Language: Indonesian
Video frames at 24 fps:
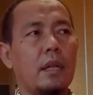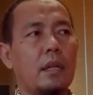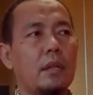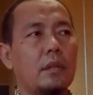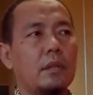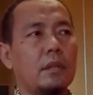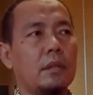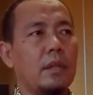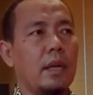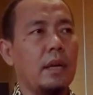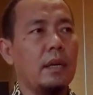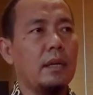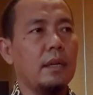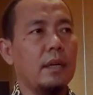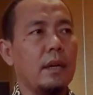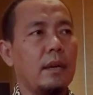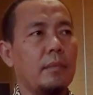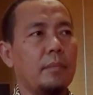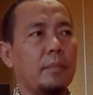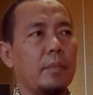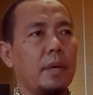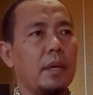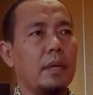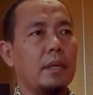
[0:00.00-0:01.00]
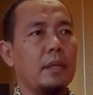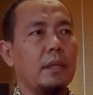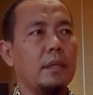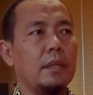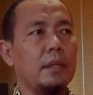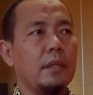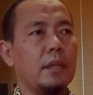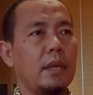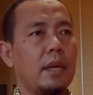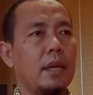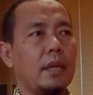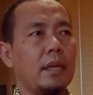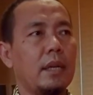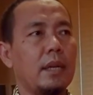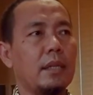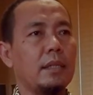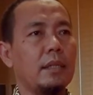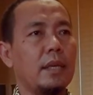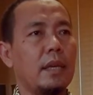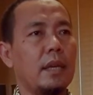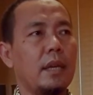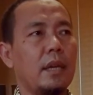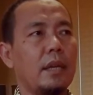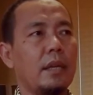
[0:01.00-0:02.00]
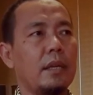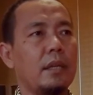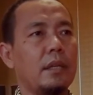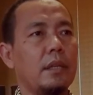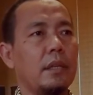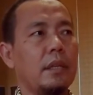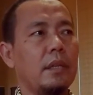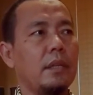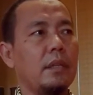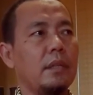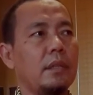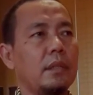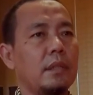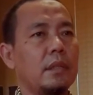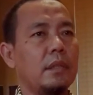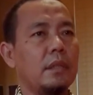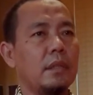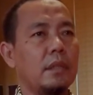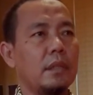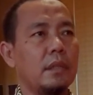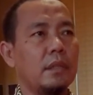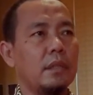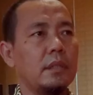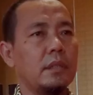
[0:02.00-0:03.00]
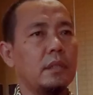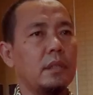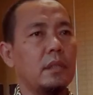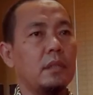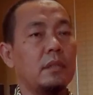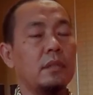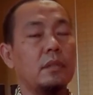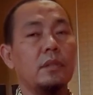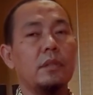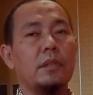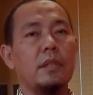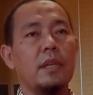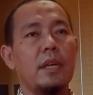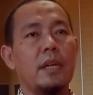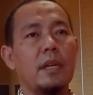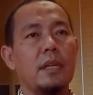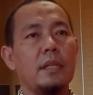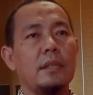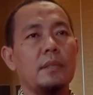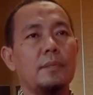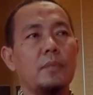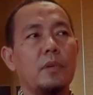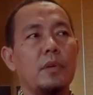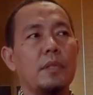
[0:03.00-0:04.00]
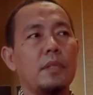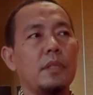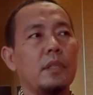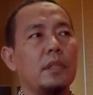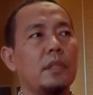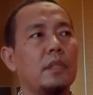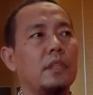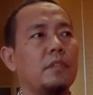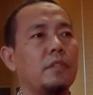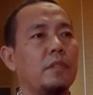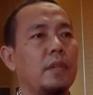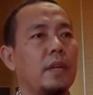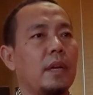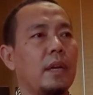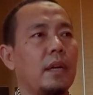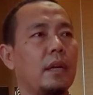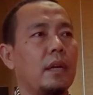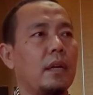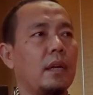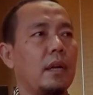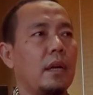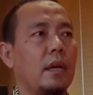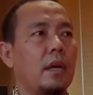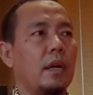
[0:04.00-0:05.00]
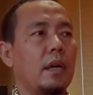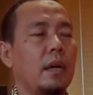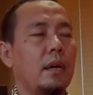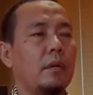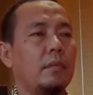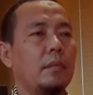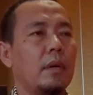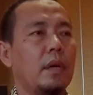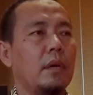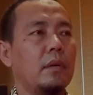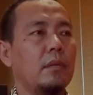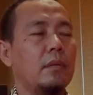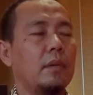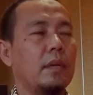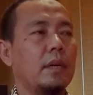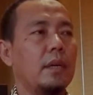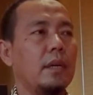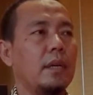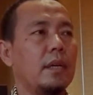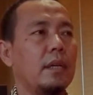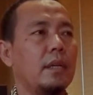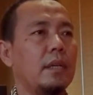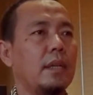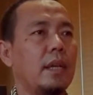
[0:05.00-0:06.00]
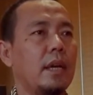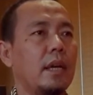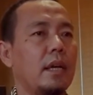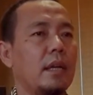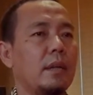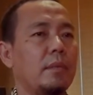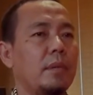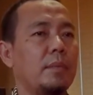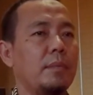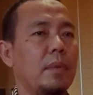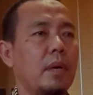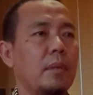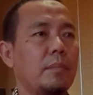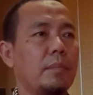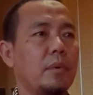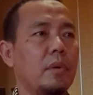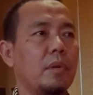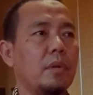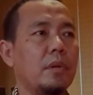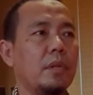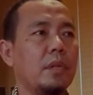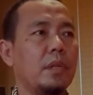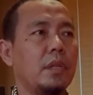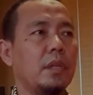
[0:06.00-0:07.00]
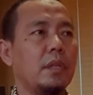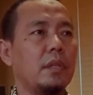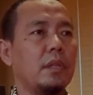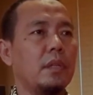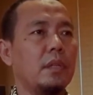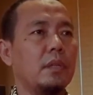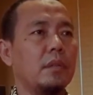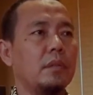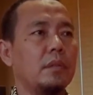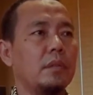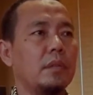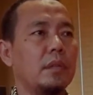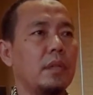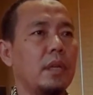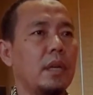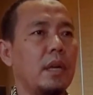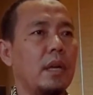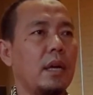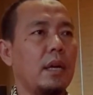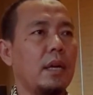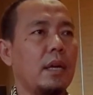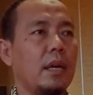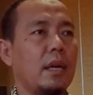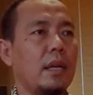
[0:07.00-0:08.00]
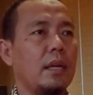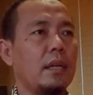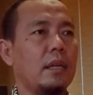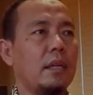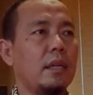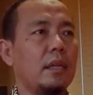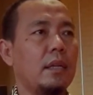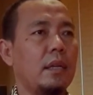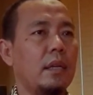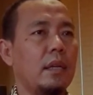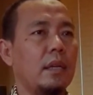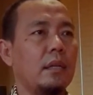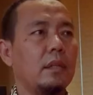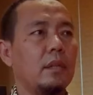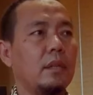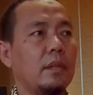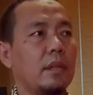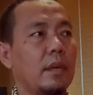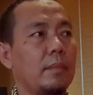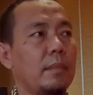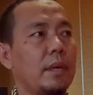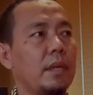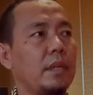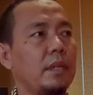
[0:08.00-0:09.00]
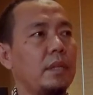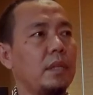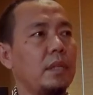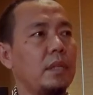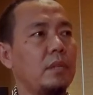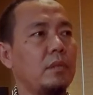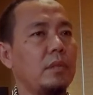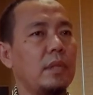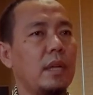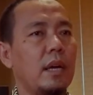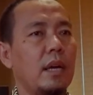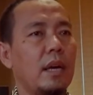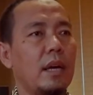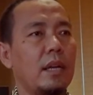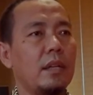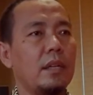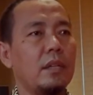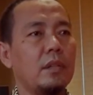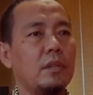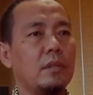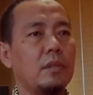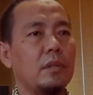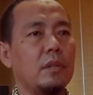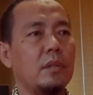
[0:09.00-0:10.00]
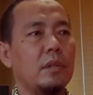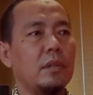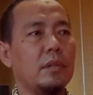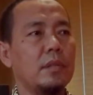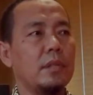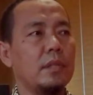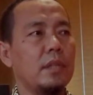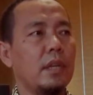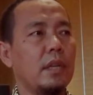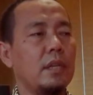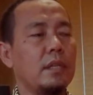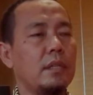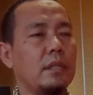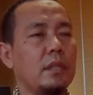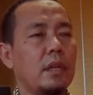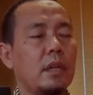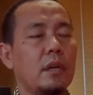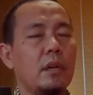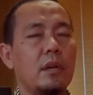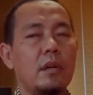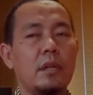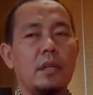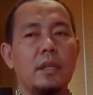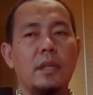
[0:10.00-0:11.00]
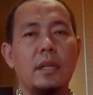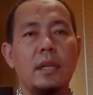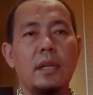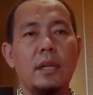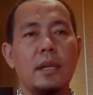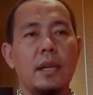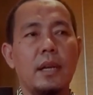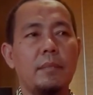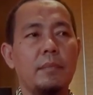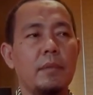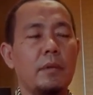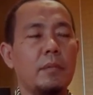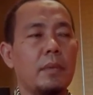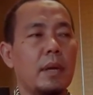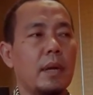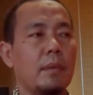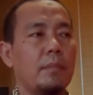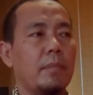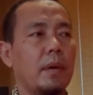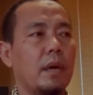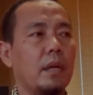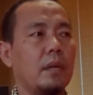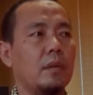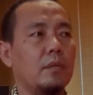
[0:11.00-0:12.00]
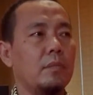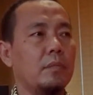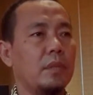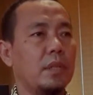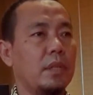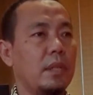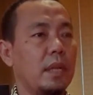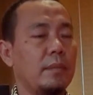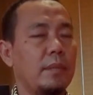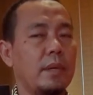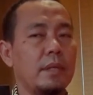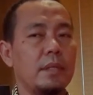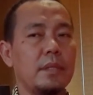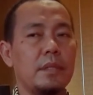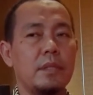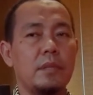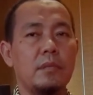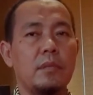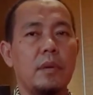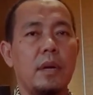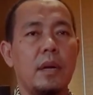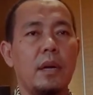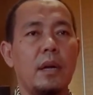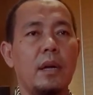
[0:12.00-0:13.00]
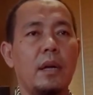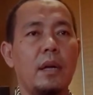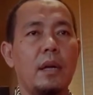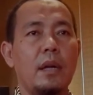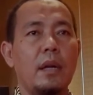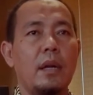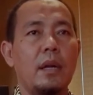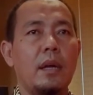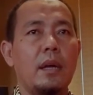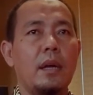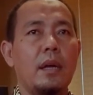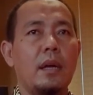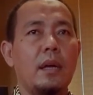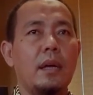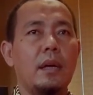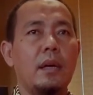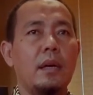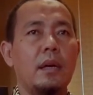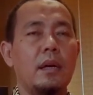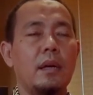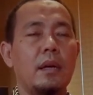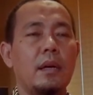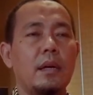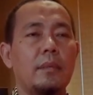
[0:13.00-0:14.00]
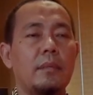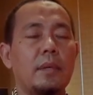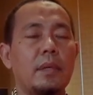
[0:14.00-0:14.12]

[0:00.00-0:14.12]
Kalau tanggapan dengan acara ini e, tentunya positif ya, bahwa dari lima prodi tentunya akan pertama di sini undangan itu dosen, stakeholder dan beberapa alumni dan mahasiswa uh,